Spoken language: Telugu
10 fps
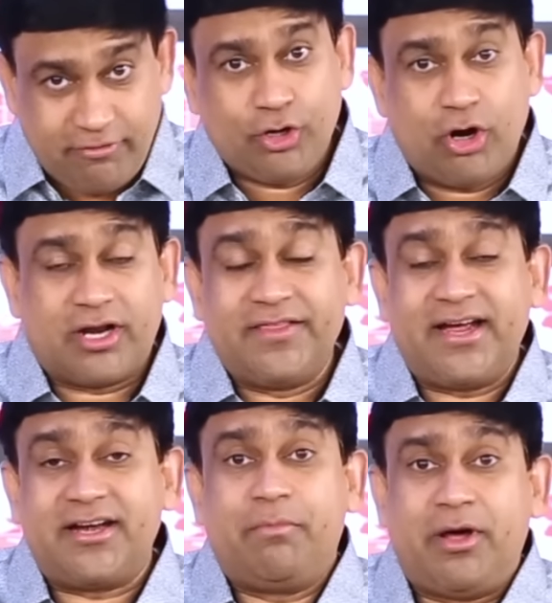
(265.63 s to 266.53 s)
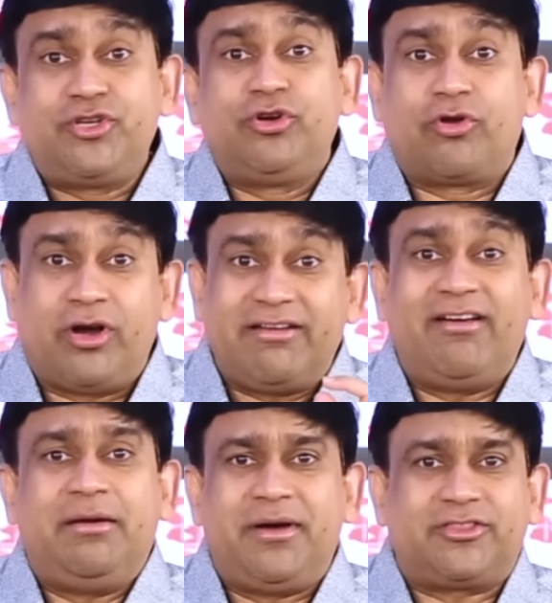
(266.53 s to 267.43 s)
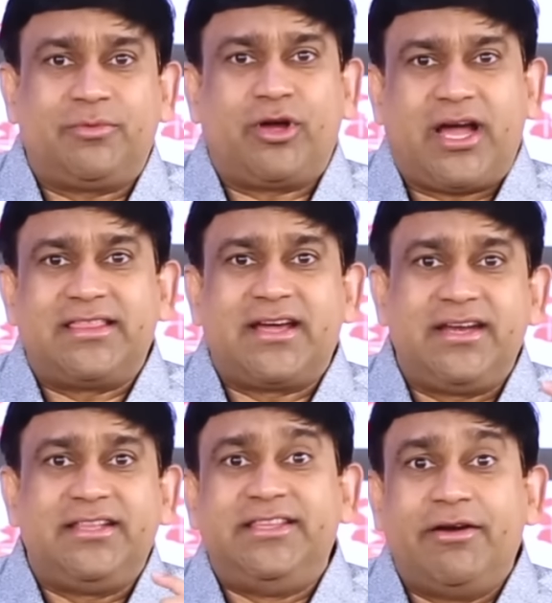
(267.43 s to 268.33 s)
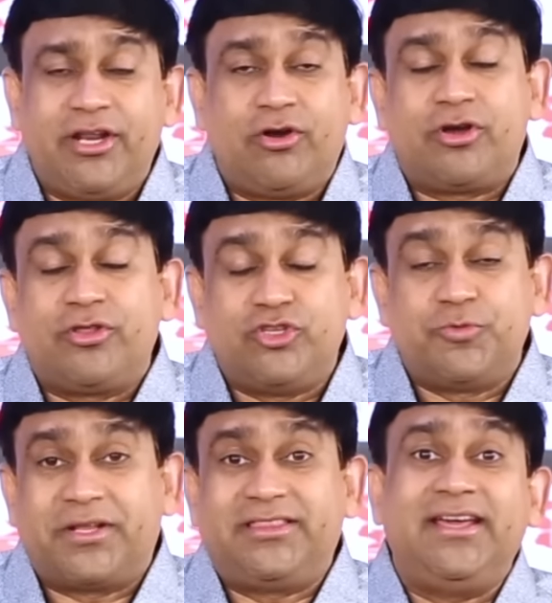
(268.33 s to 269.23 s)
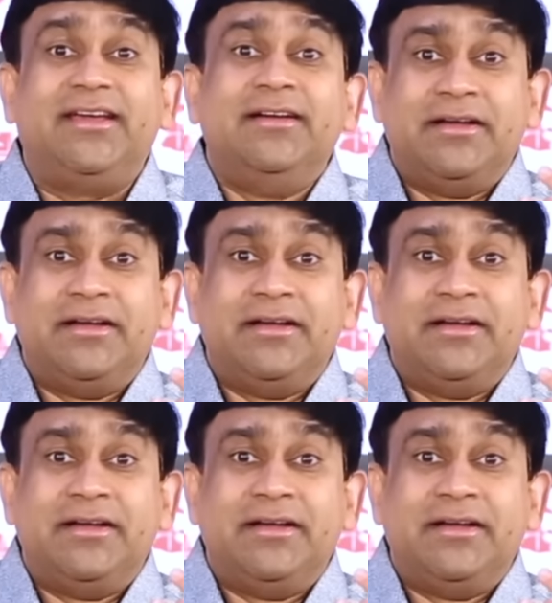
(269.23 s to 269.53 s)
విల్ గోడ్ అందుకంటే మనుషుడు రొట్టె వల్ల మాత్రము కాదు కానీ దేవుని నోటి నుంచి వచ్చి ప్రతి